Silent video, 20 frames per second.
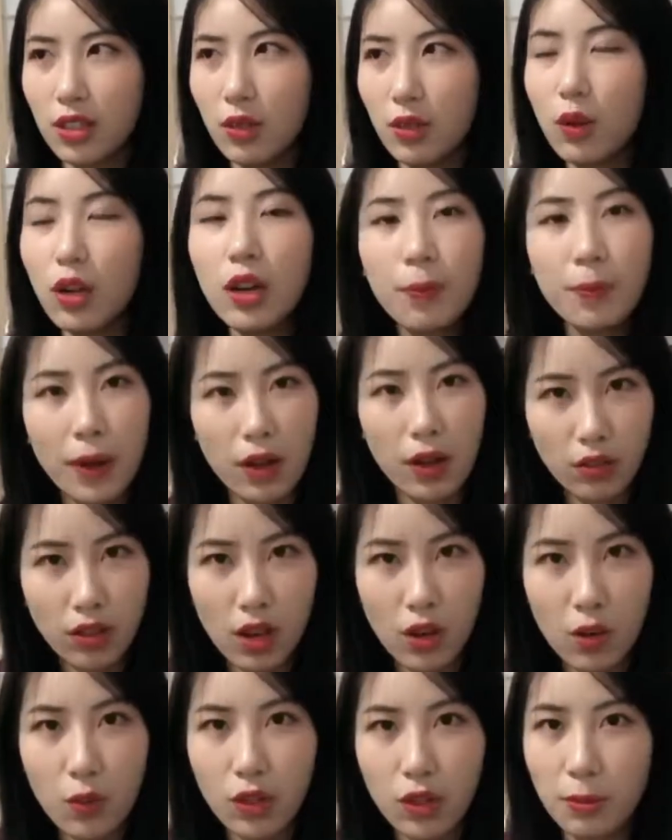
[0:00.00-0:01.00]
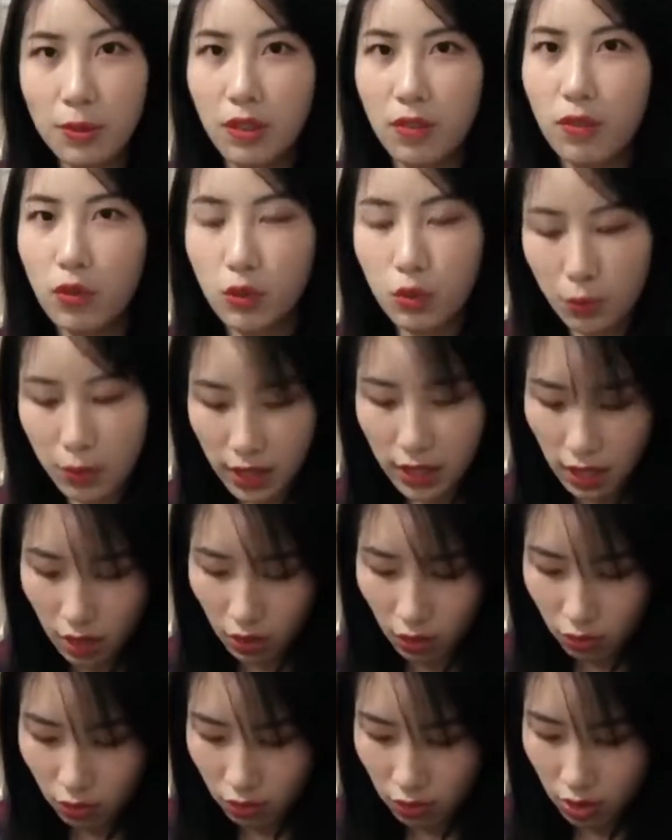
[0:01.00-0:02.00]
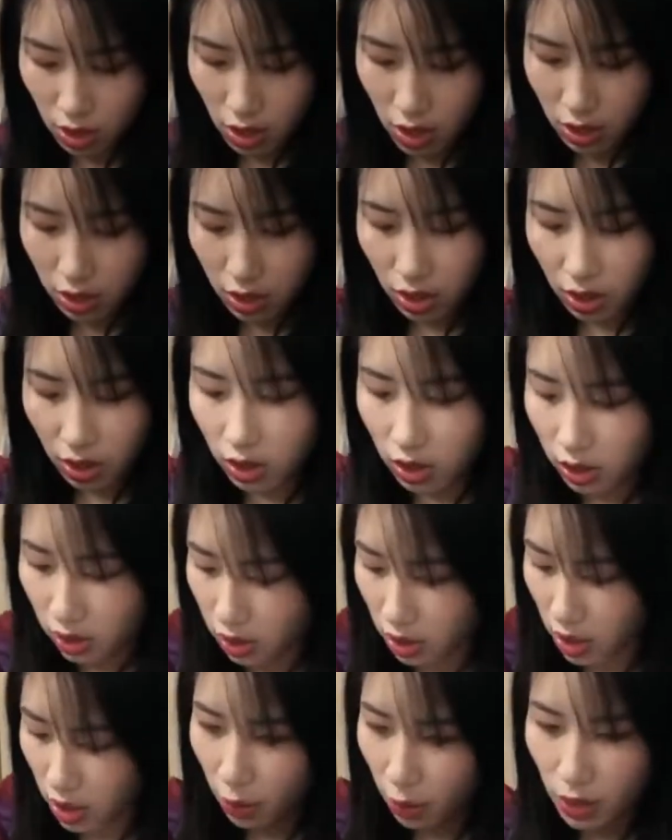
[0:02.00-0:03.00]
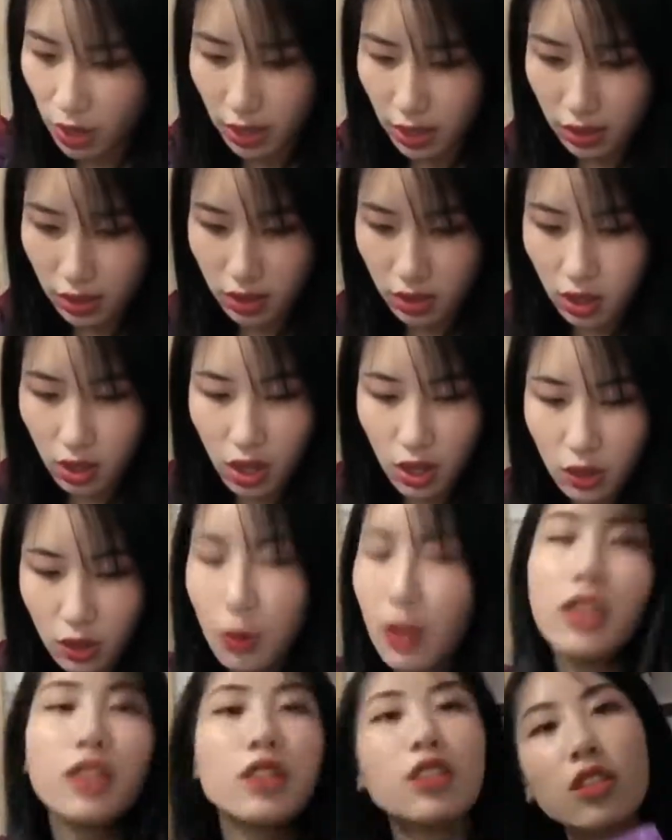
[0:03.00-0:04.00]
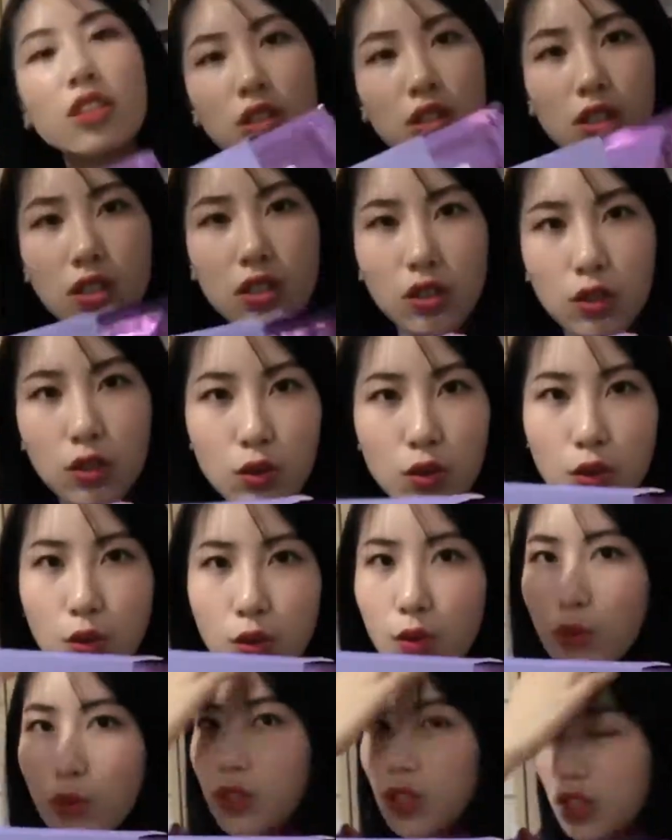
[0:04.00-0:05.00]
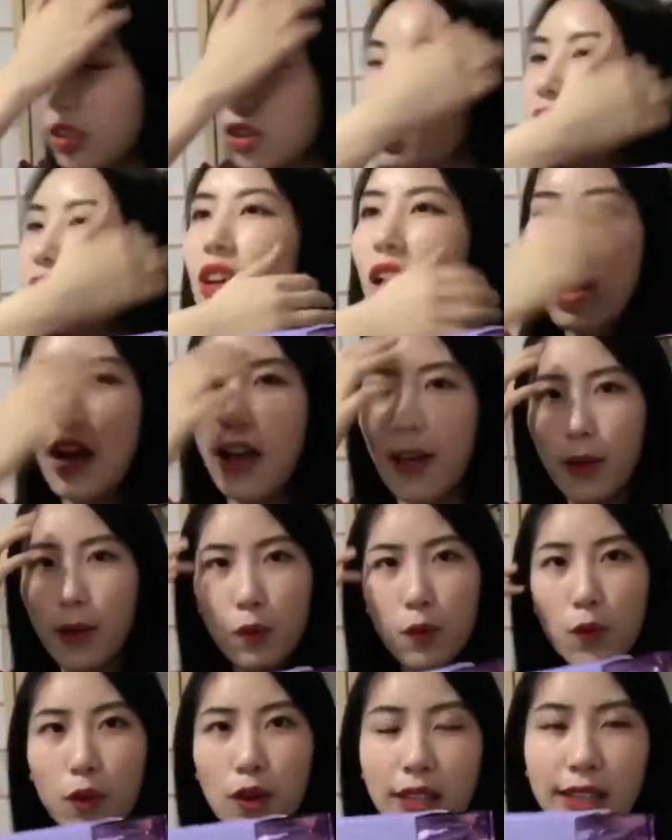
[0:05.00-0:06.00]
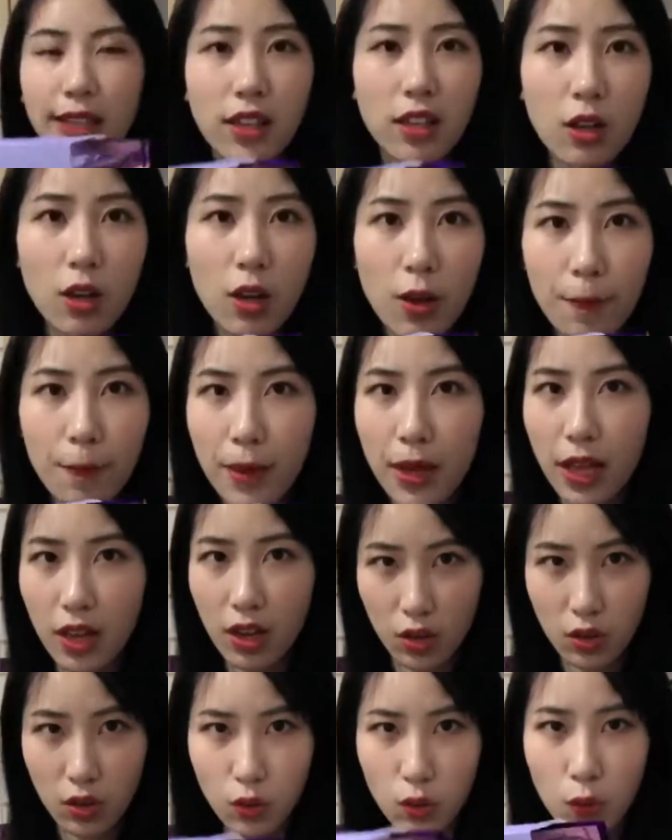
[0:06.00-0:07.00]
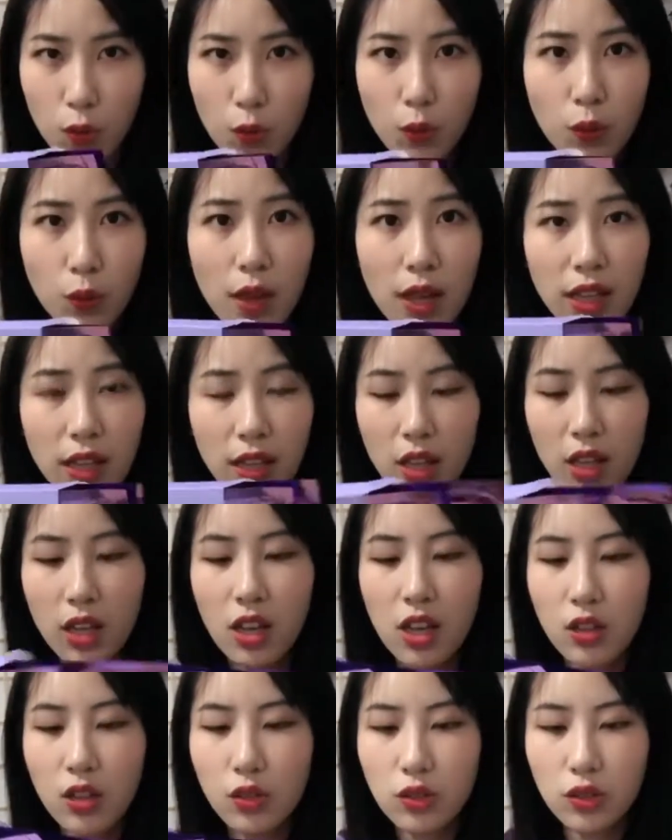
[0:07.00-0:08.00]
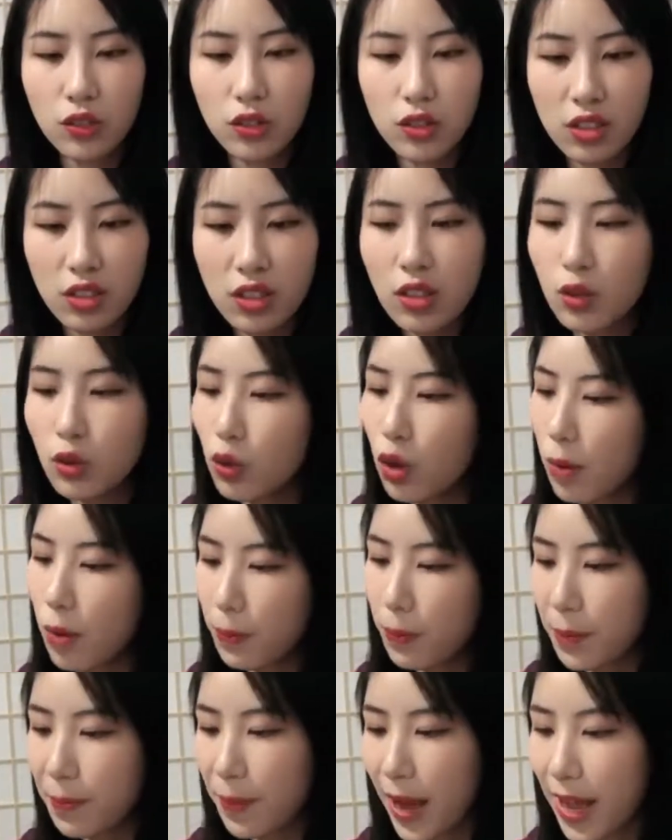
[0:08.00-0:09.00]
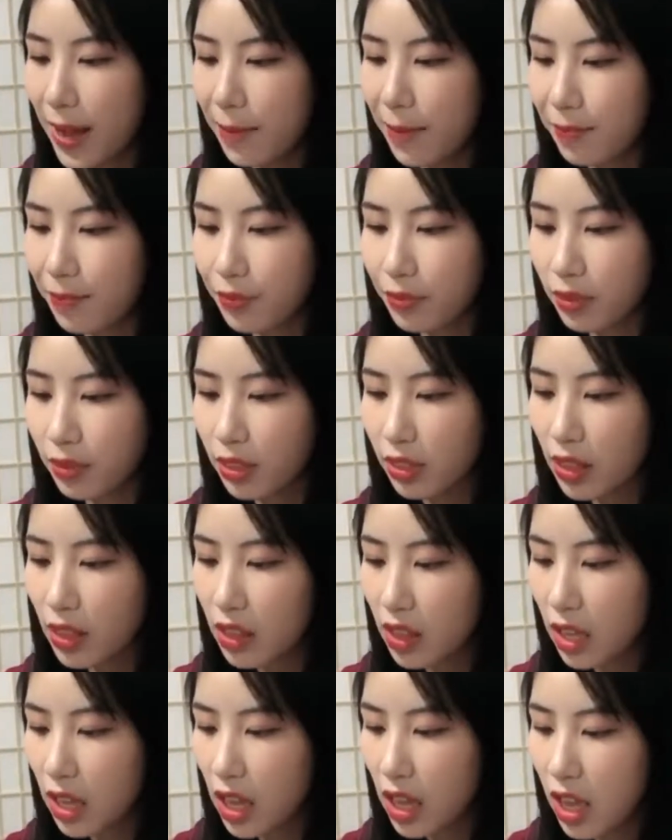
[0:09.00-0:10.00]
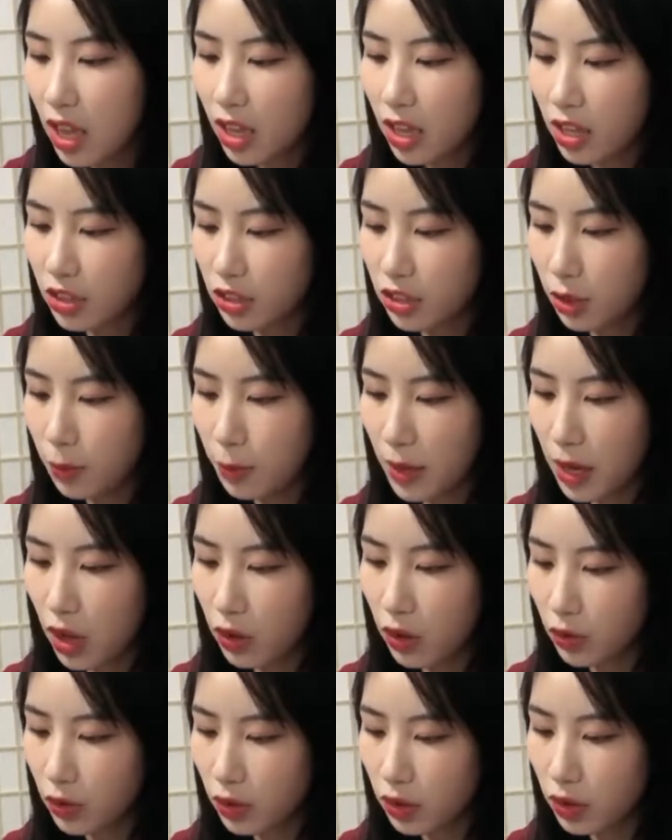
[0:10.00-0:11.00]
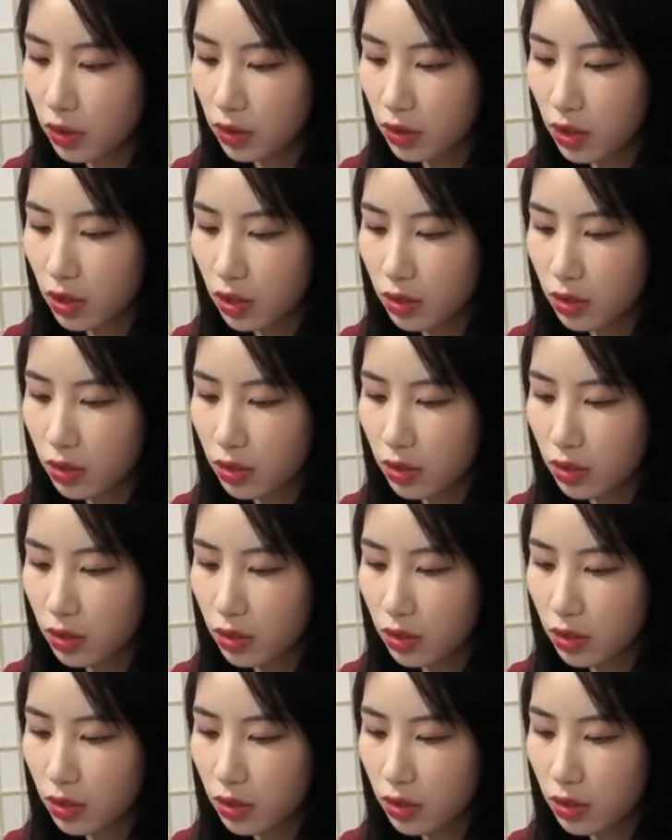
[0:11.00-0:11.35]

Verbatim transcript: 时间为了保养我的皮肤，就每天用。这这两款也是，这款是紫苏的，它是韩国一个美容院的，就是自创品牌，也是特别好用。